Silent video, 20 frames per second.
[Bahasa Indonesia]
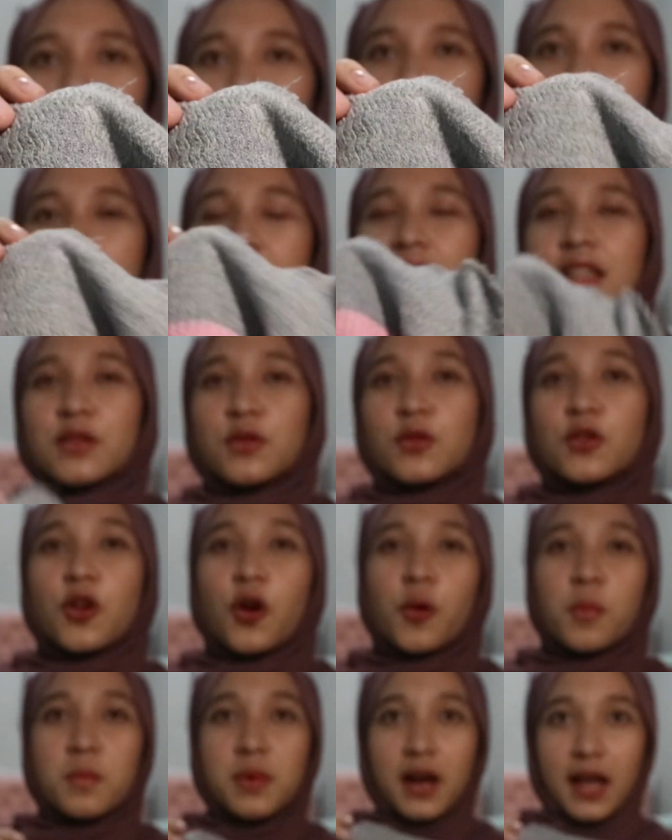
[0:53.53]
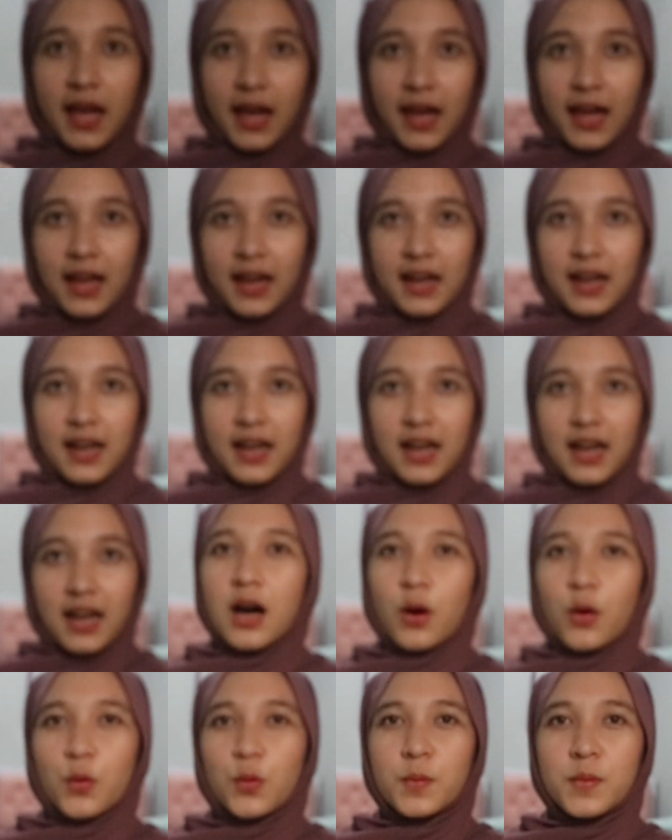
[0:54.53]
ini tuh no brand
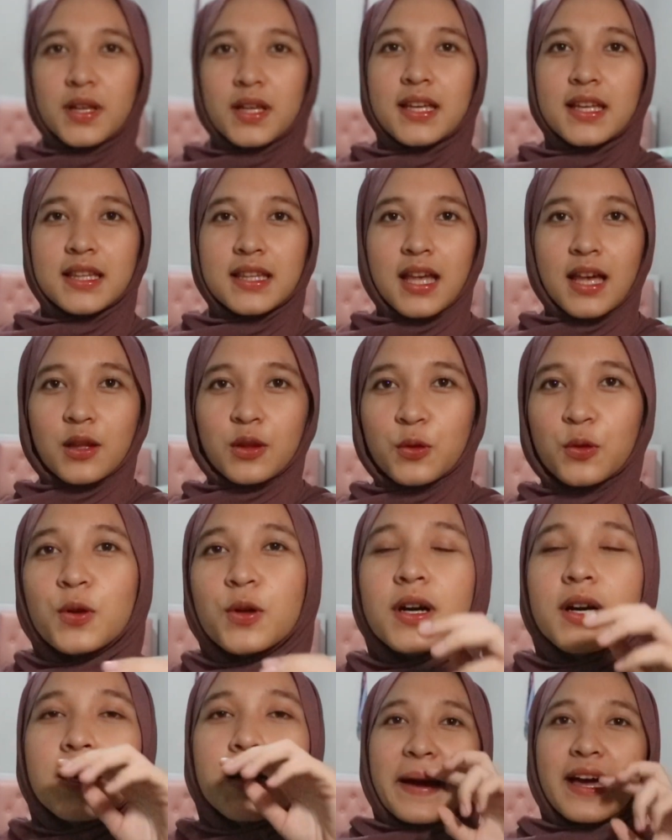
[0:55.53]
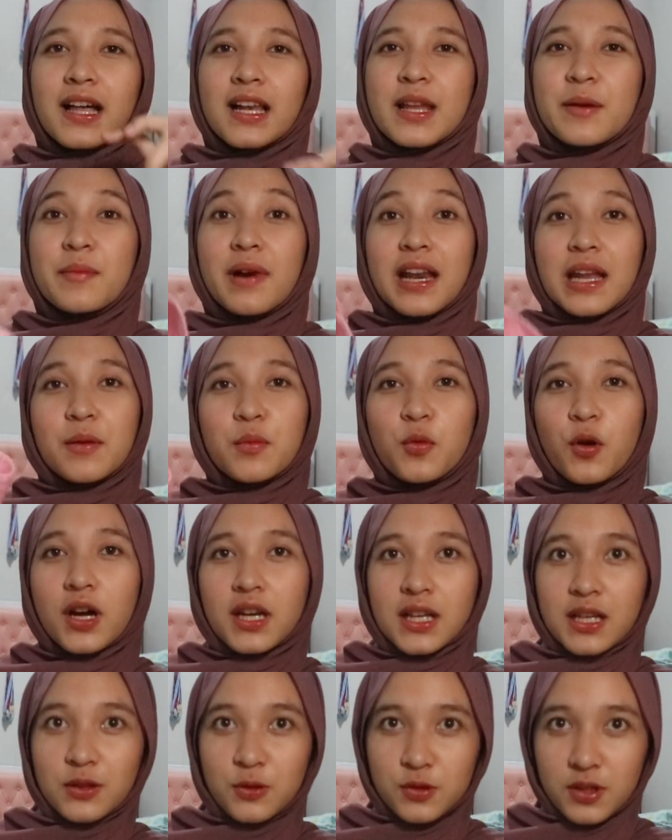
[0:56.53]
aku belinya tuh kayak 5 ribuan
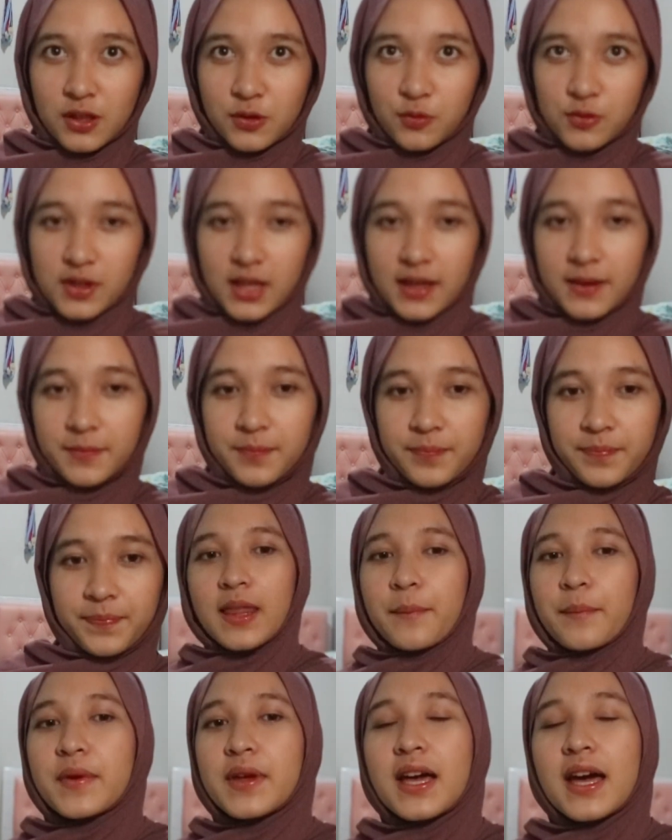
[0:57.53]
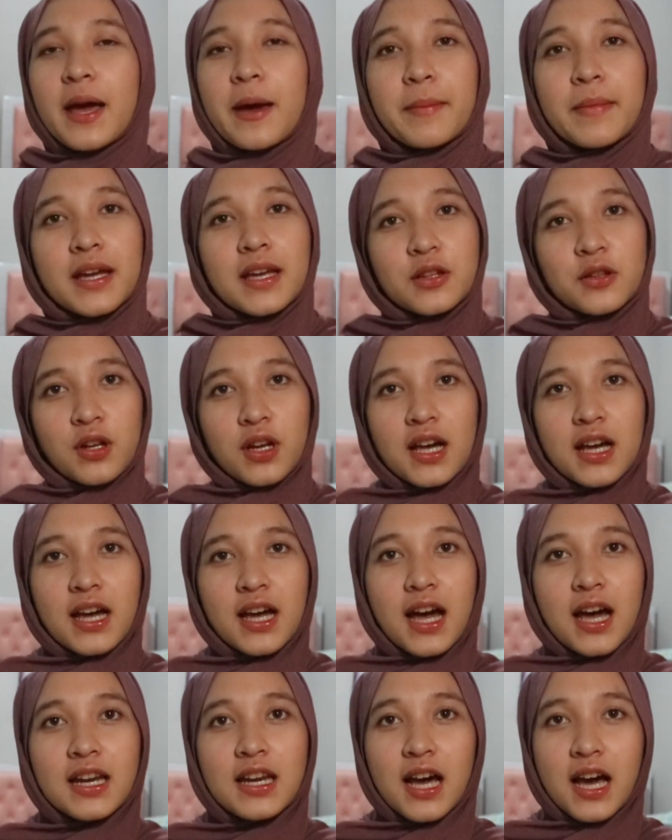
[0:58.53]
gitu satunya tapi ya emang gitulah
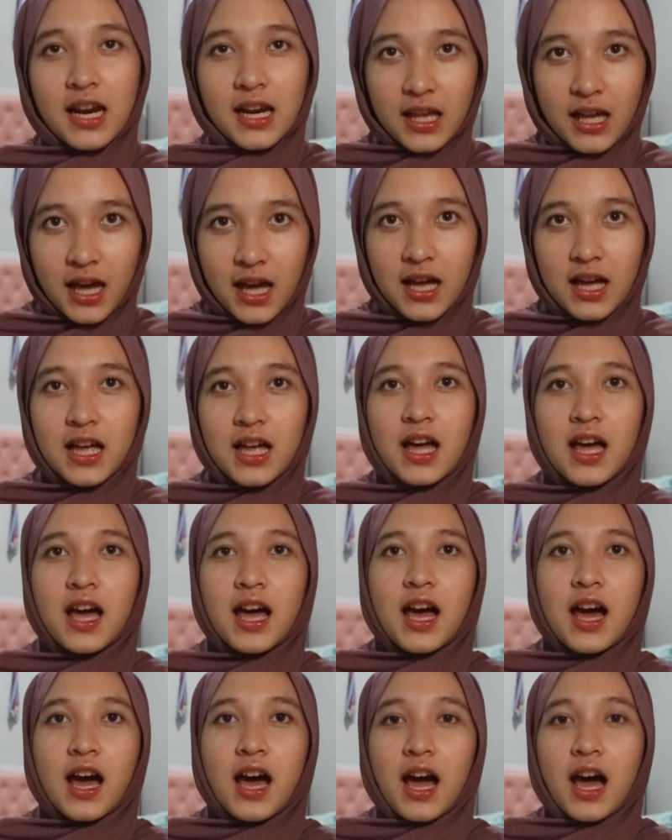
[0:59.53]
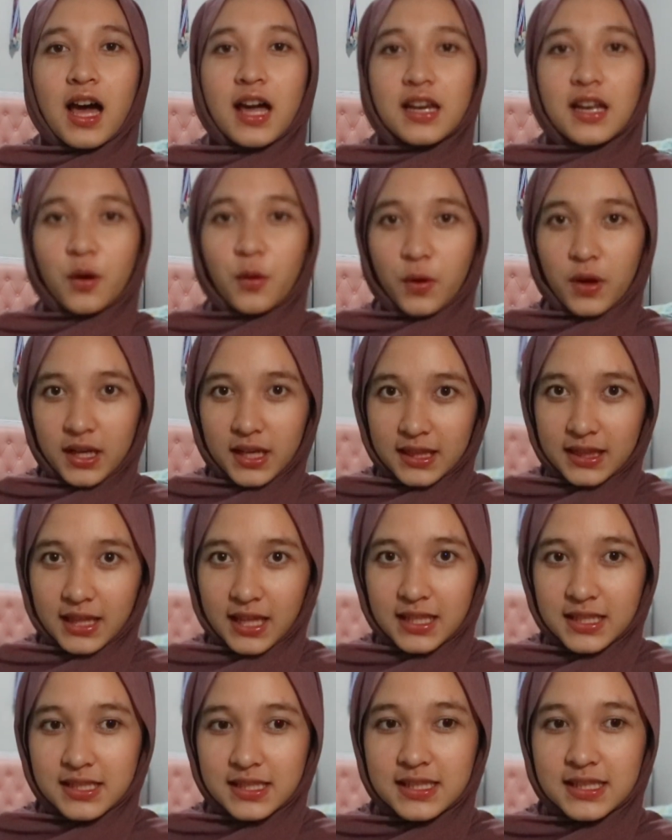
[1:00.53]
ada harga ada
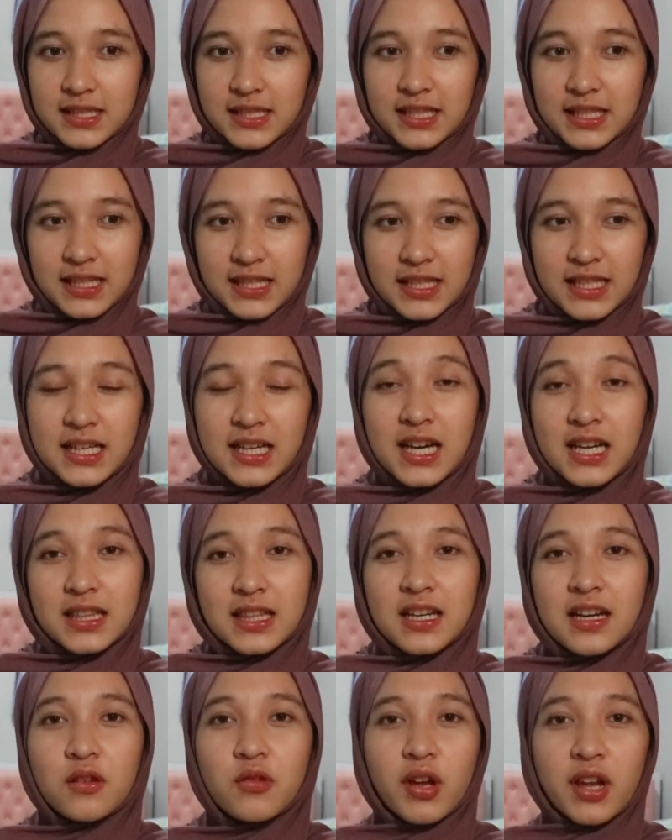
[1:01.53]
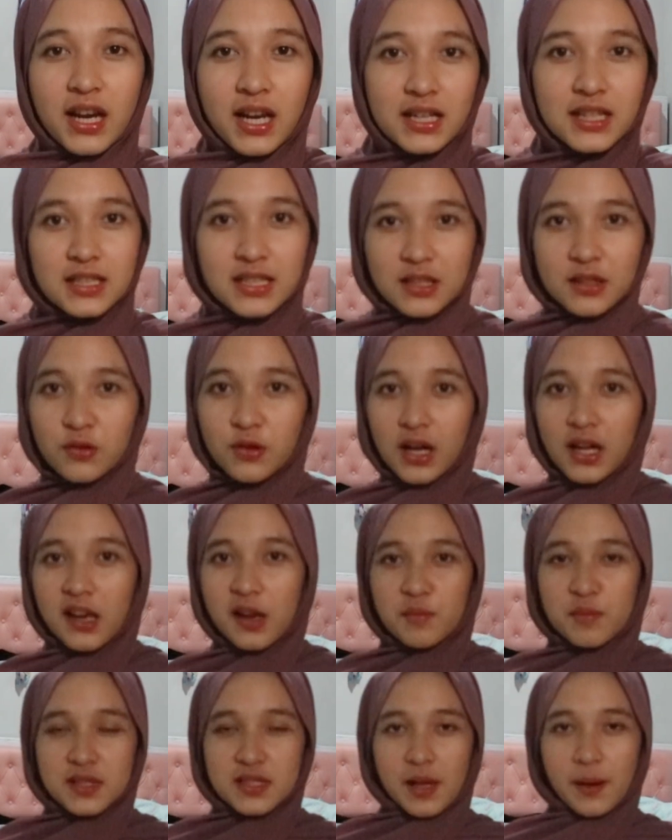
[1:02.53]
kualitas ini nggak terlalu enakan gitu kalian
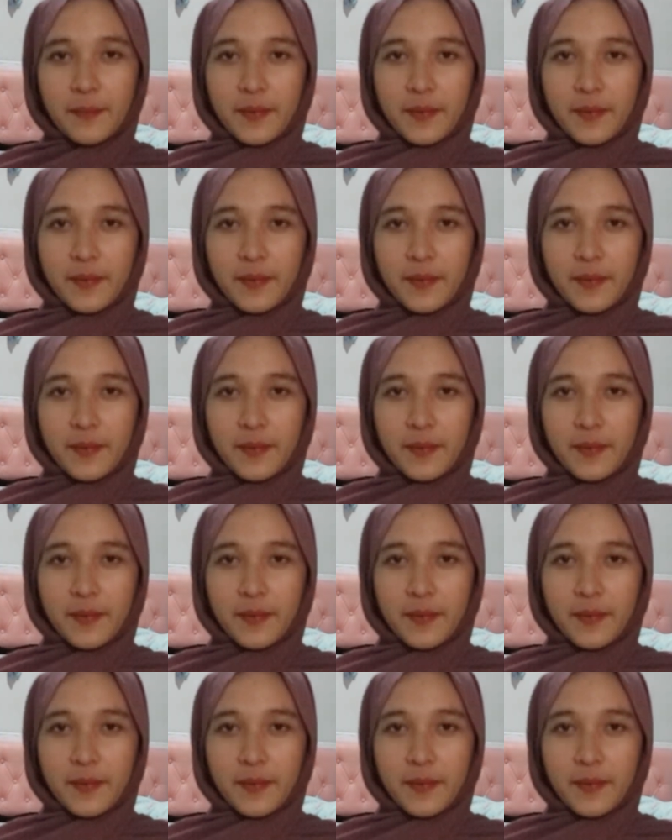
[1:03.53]
bisa